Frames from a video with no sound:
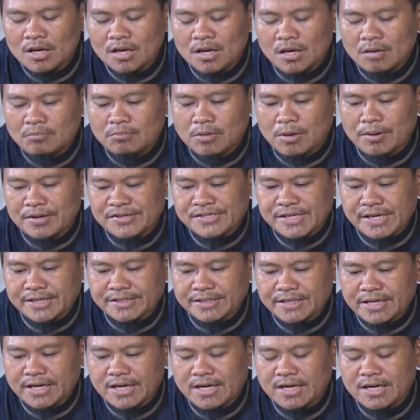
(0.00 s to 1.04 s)

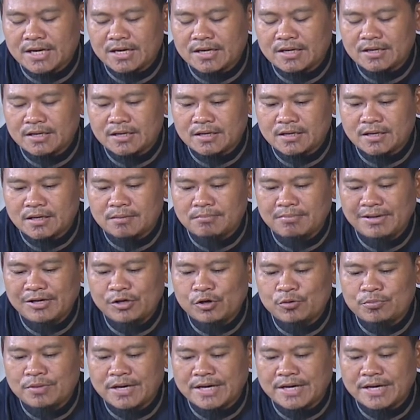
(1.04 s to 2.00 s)
Bahwasanya eh, beliau